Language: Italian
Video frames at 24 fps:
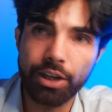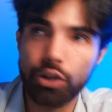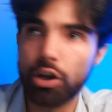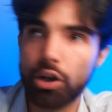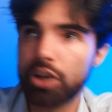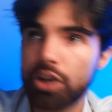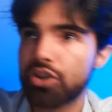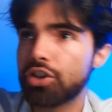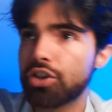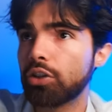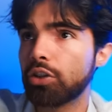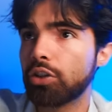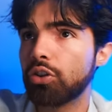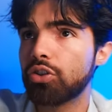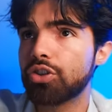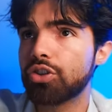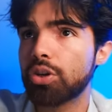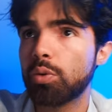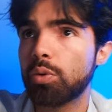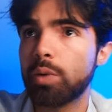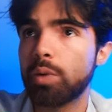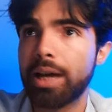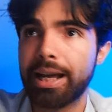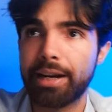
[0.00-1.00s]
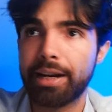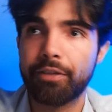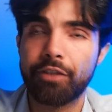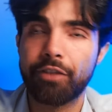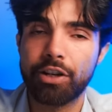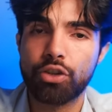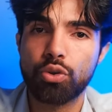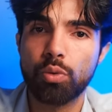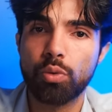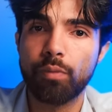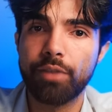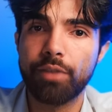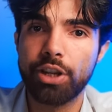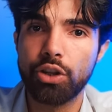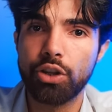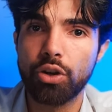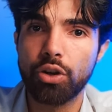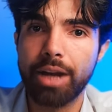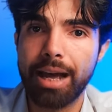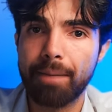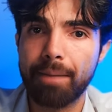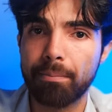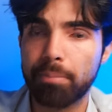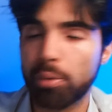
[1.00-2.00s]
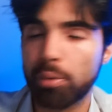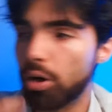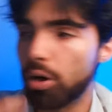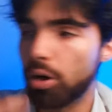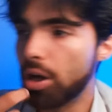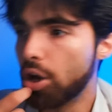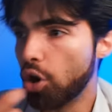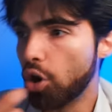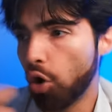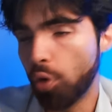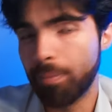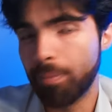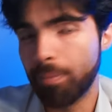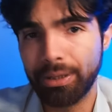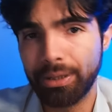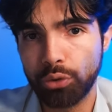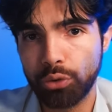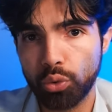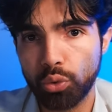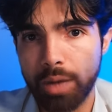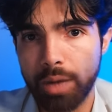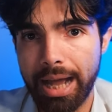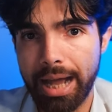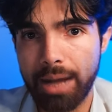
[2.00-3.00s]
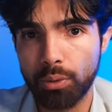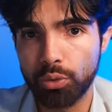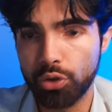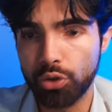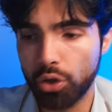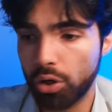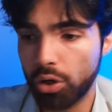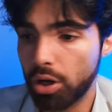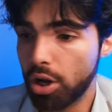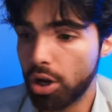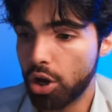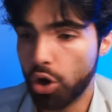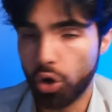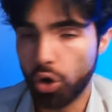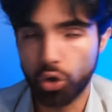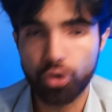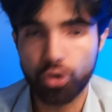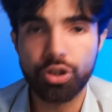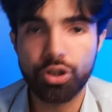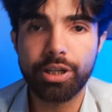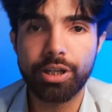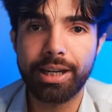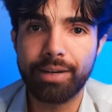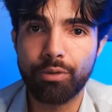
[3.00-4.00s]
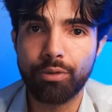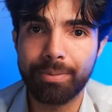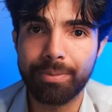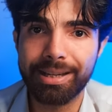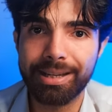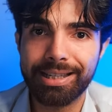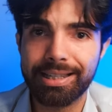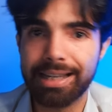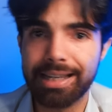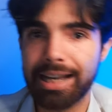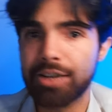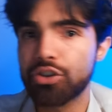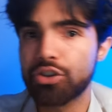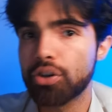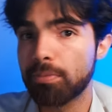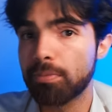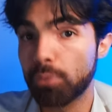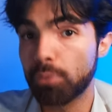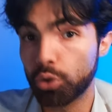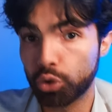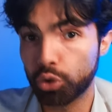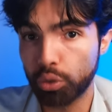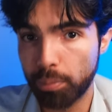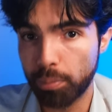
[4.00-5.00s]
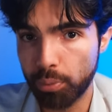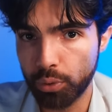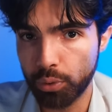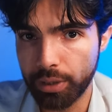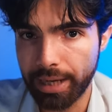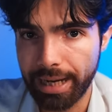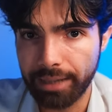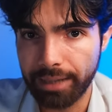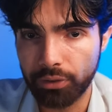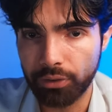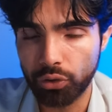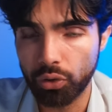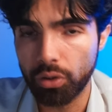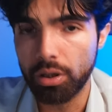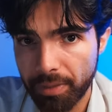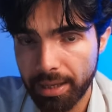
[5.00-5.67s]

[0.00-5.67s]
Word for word: accendo il cellulare, faccio un video lampo o mando un audio o scrivo un messaggio molto più diretto.